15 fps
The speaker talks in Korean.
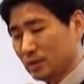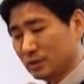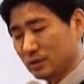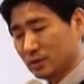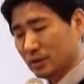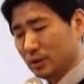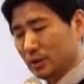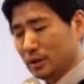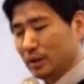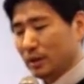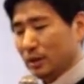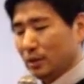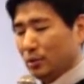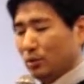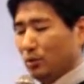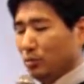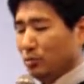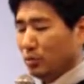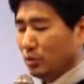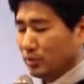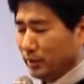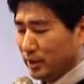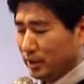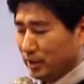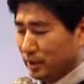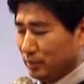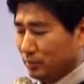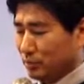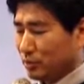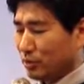했더니
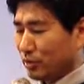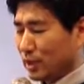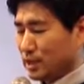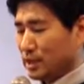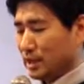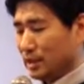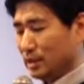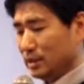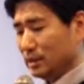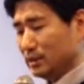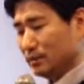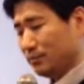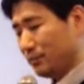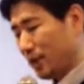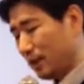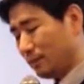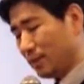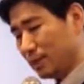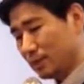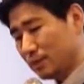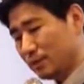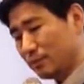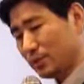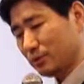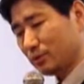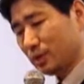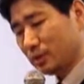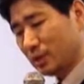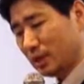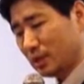온몸이 목욕한 자는 발만 씻으면
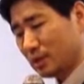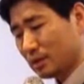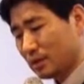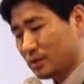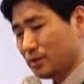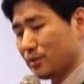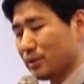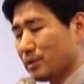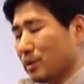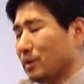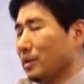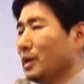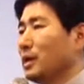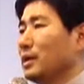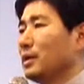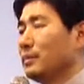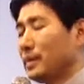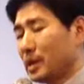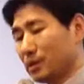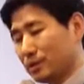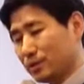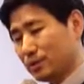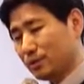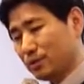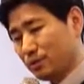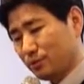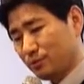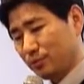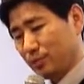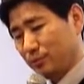된다. 그러시면서 발을 씻겨
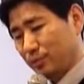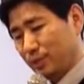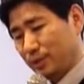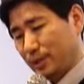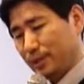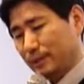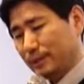주십니다.